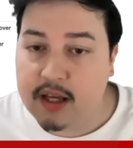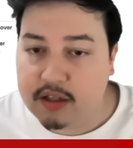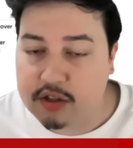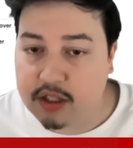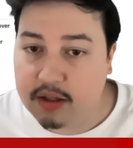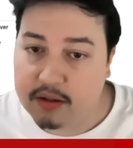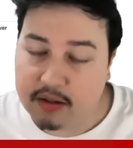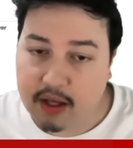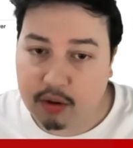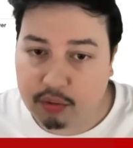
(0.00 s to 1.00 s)
de
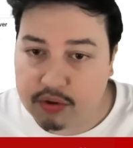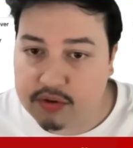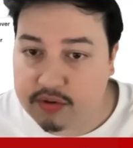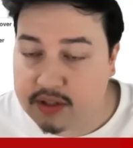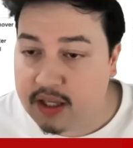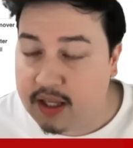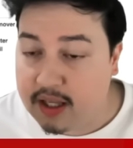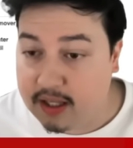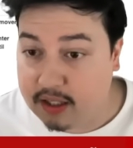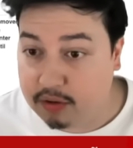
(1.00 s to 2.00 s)
recursos,
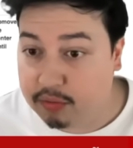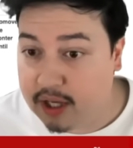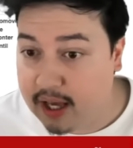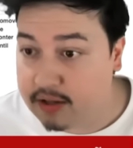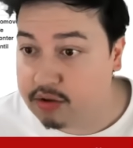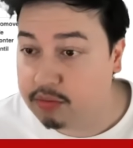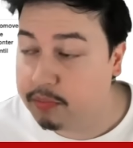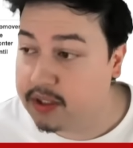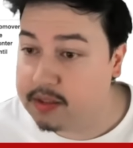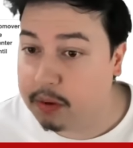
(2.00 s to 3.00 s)
eh, no caso,
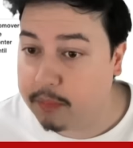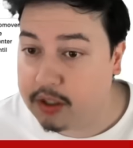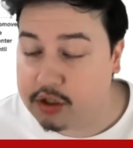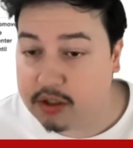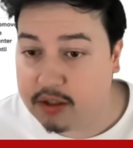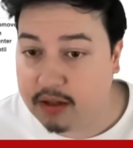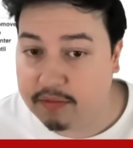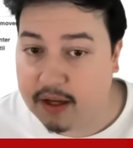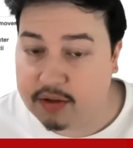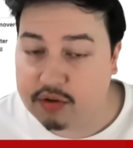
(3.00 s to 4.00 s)
principalmente
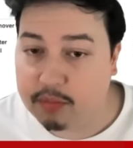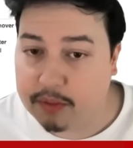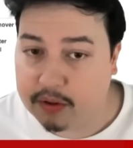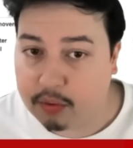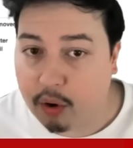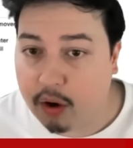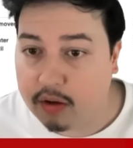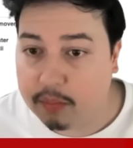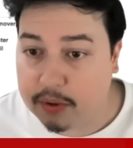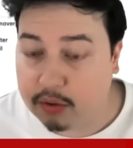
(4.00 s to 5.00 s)
derivados do
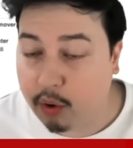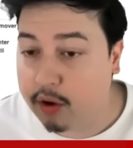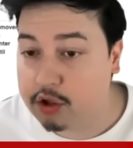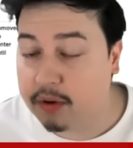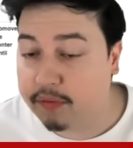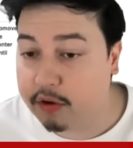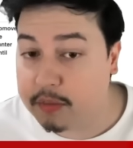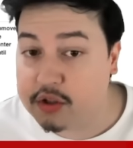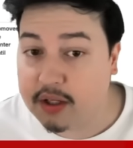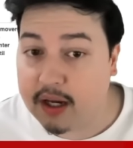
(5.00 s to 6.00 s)
petróleo, petróleo de uma
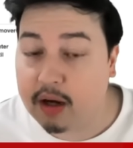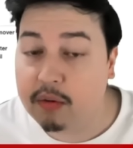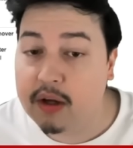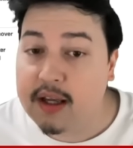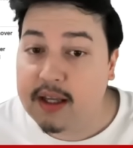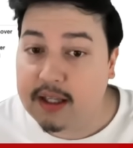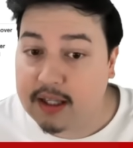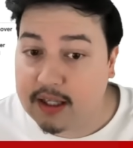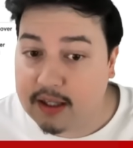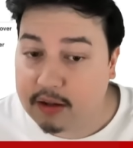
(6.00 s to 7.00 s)
forma geral,
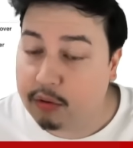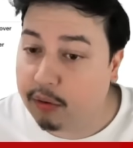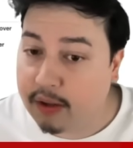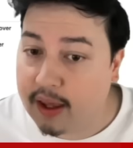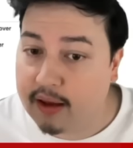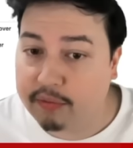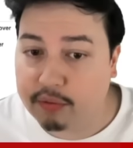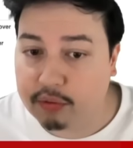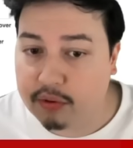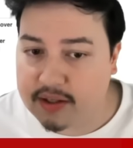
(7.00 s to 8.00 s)
e qualquer
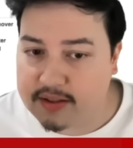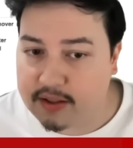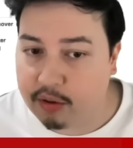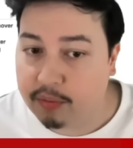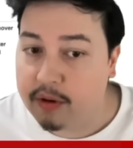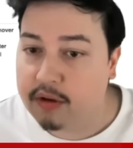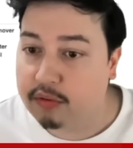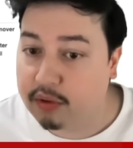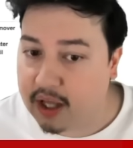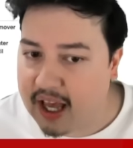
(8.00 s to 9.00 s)
flutuação
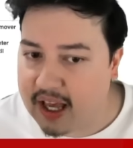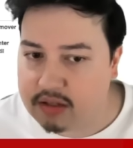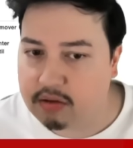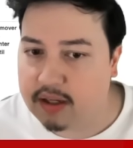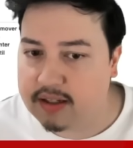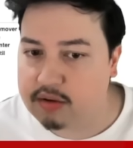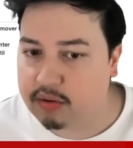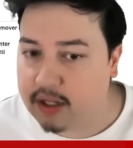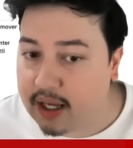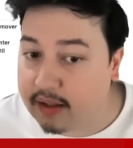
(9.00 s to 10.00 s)
no caso
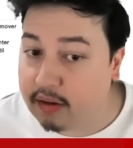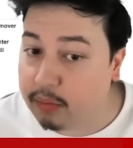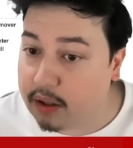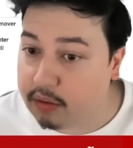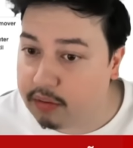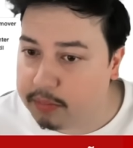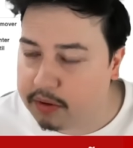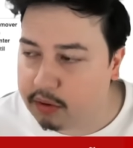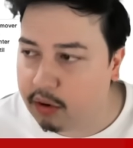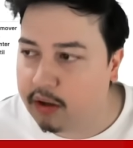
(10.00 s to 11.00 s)
relacionada ao barril do
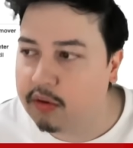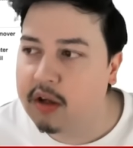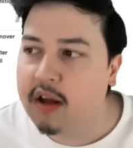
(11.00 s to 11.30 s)
petróleo,